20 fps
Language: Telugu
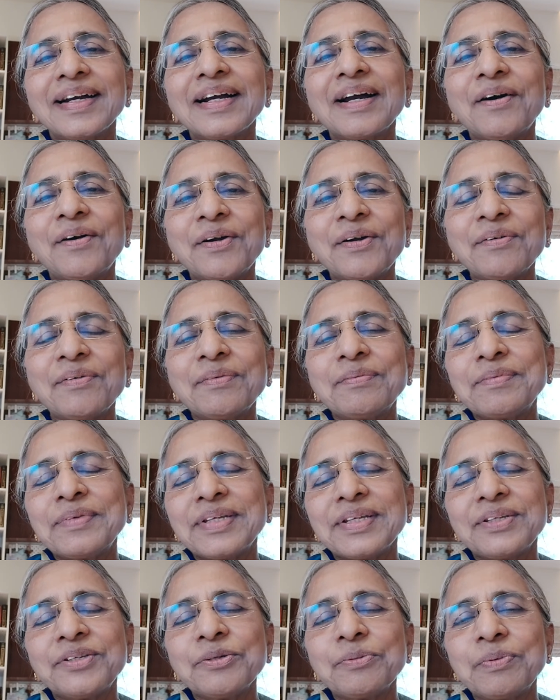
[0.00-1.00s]
గౌరవం
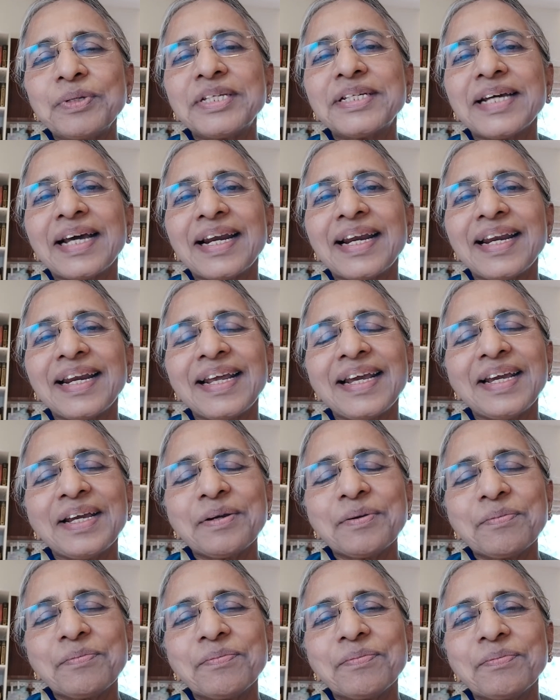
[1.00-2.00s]
చూపించాలని
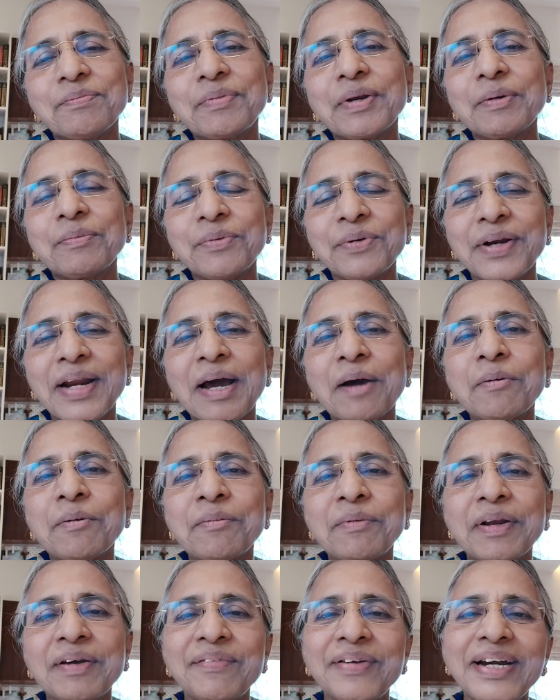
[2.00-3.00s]

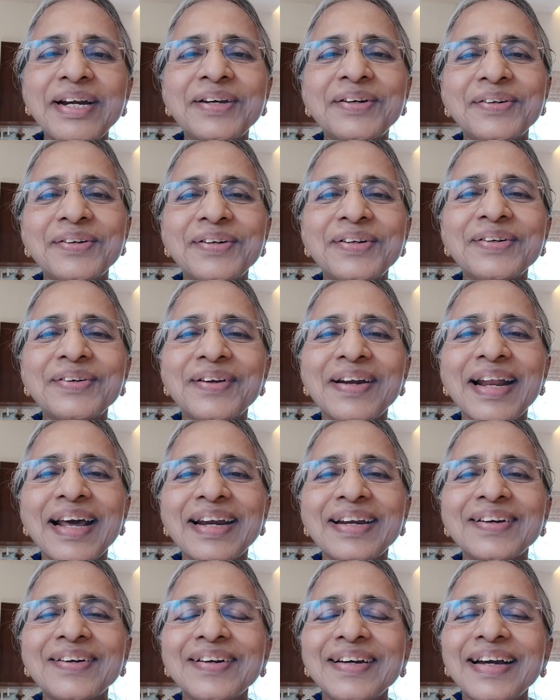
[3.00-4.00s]
ప్రభునామం వేడుకుంటూ
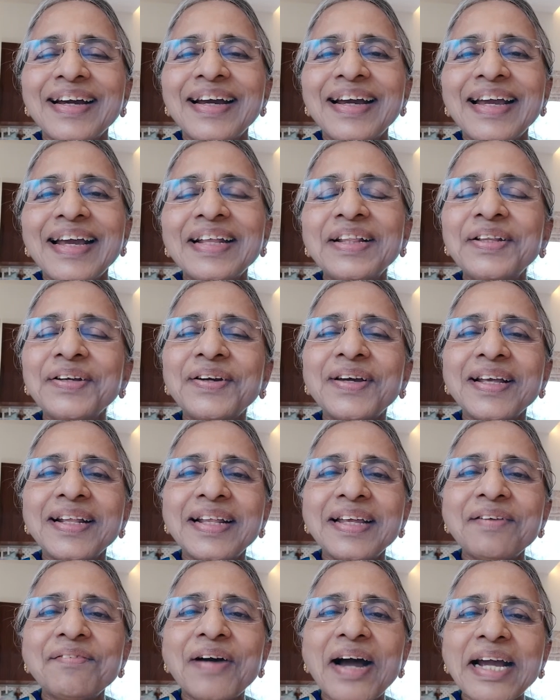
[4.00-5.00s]
ఉన్నాను ఎందుకు
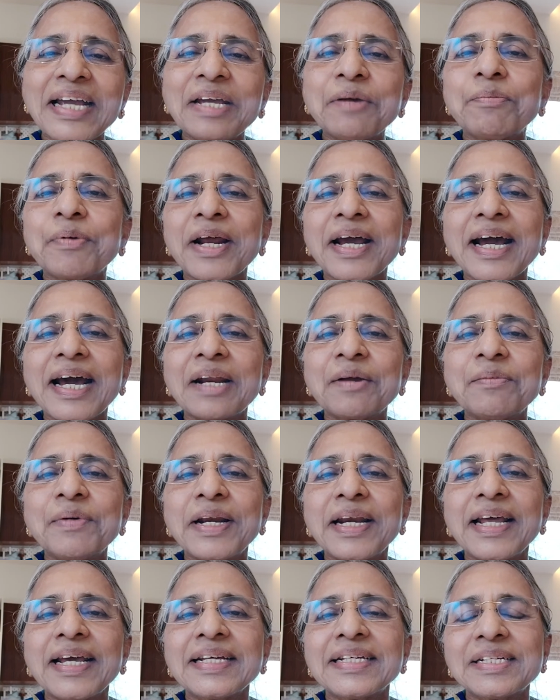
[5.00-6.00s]
ఇది వాక్య ప్రకారం
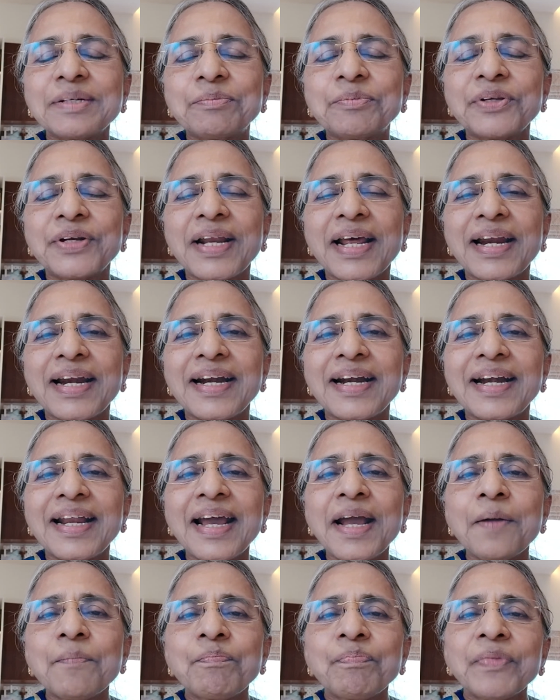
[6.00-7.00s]
అని
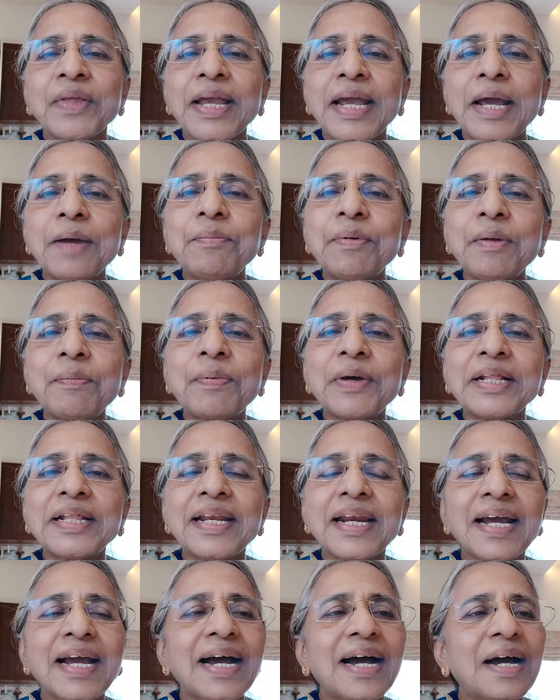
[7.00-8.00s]
చెప్తున్నానంటే హెబ్రి
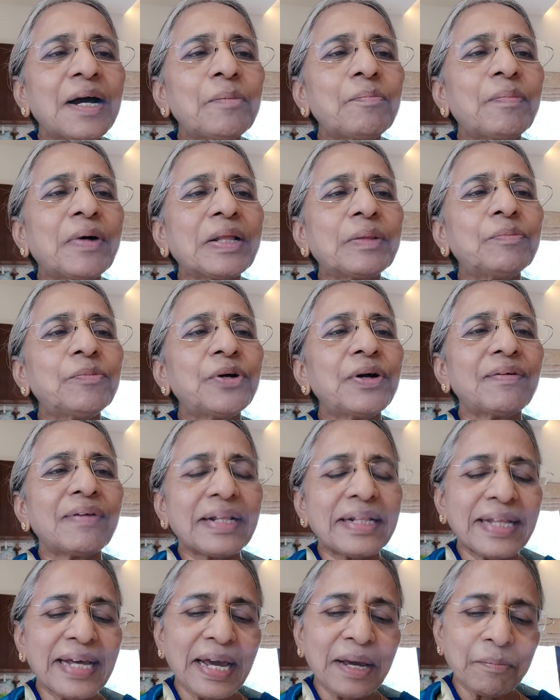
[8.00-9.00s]
పత్రిక పదమూడవ
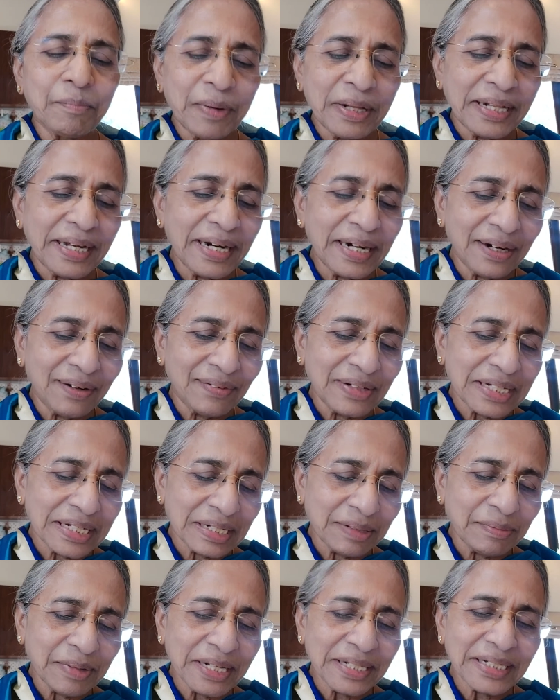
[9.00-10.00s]
అధ్యాయం పదిహేడవ
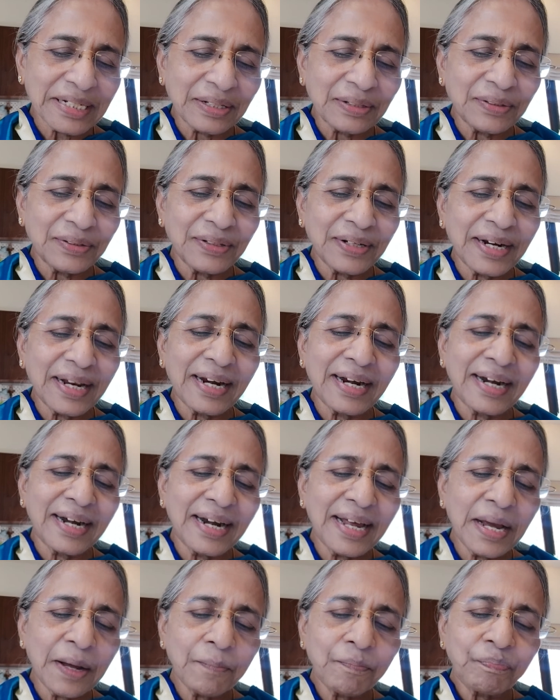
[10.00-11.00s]
వచనం నేను
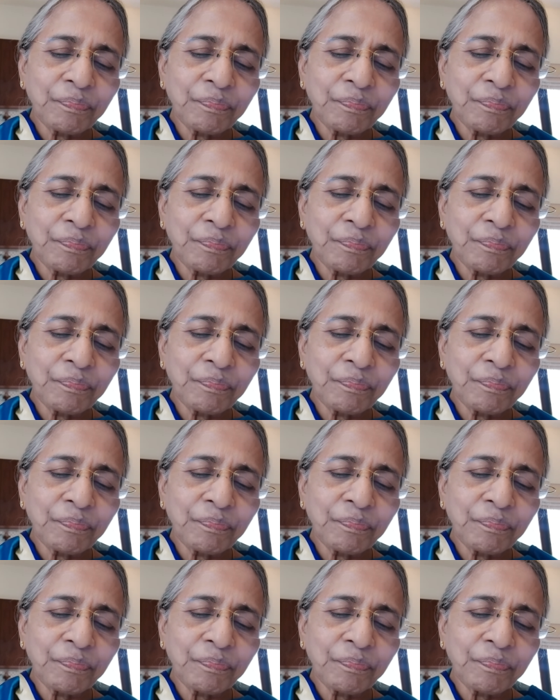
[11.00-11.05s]
చదువుతున్నానండి